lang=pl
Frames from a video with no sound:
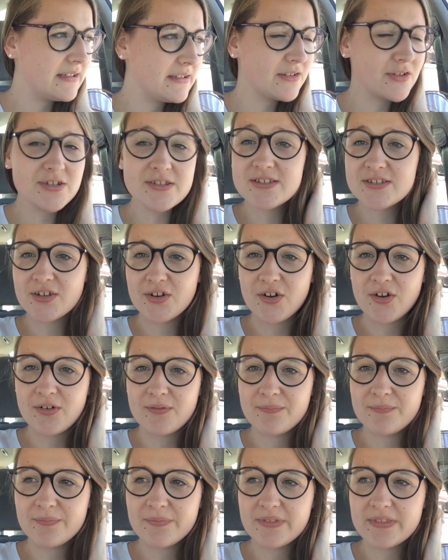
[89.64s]
No i co?
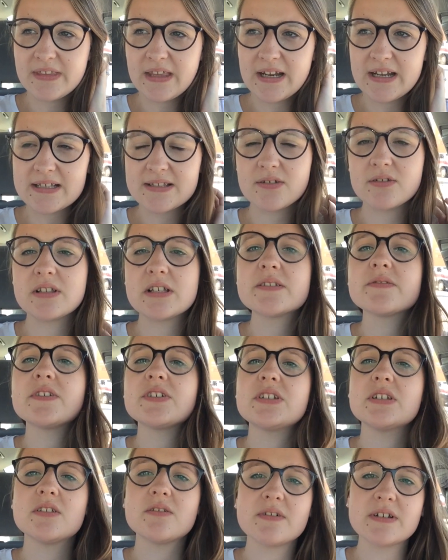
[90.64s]
Teraz
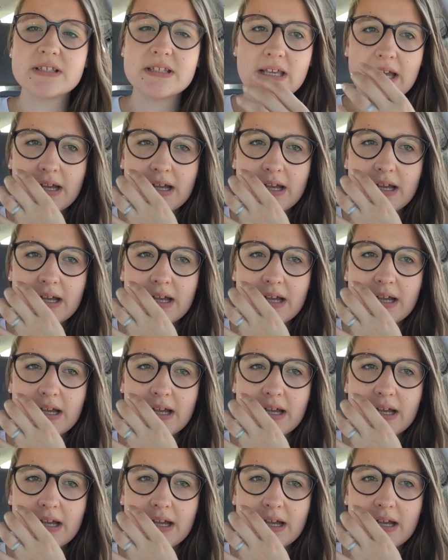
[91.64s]
odezwę się do Was,